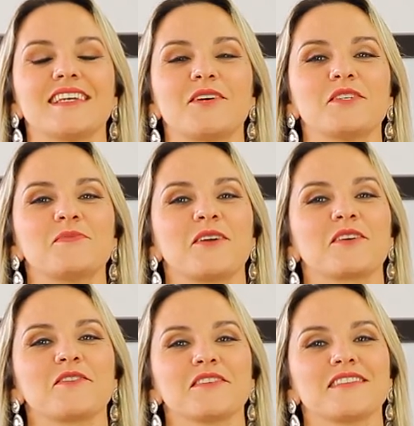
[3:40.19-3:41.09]
Eu espero
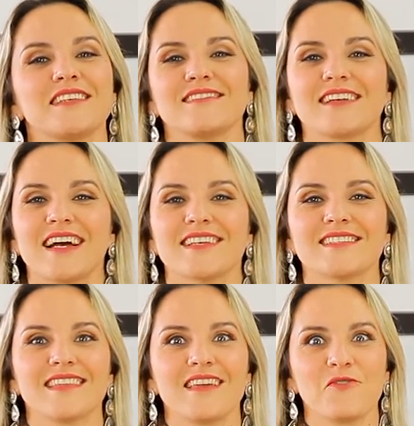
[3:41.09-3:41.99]
que vocês de casa
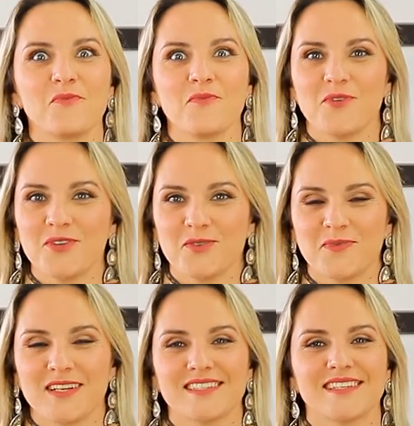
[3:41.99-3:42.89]
tenham muito
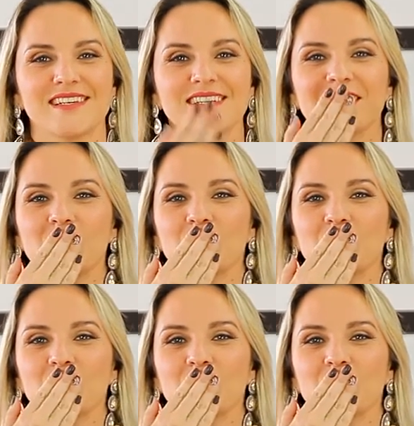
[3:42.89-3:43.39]
prazer.